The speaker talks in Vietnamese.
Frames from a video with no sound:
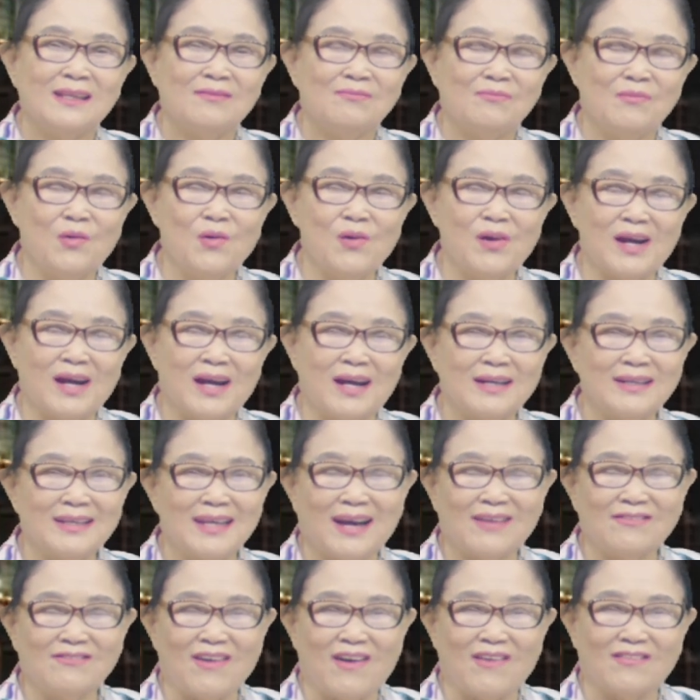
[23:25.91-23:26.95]
mua ở
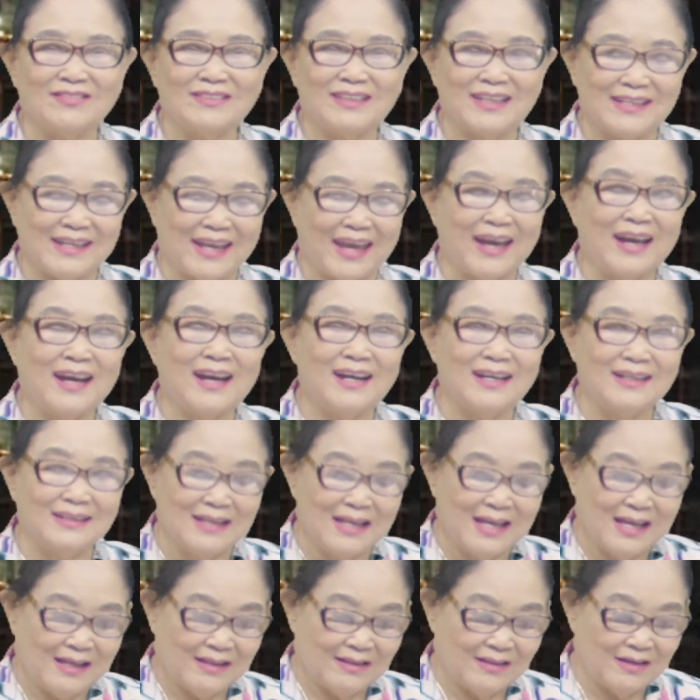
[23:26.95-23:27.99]
văn phòng thì rẻ hơn
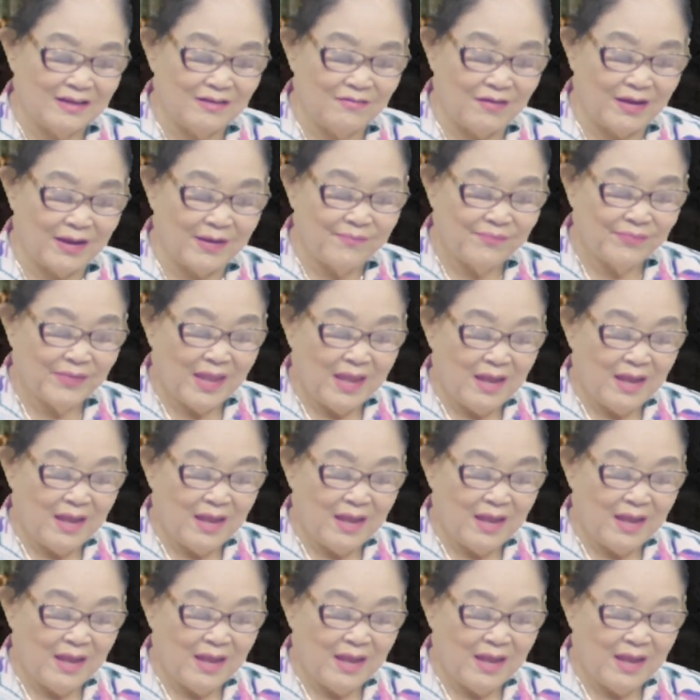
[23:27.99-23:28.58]
thưa quý vị.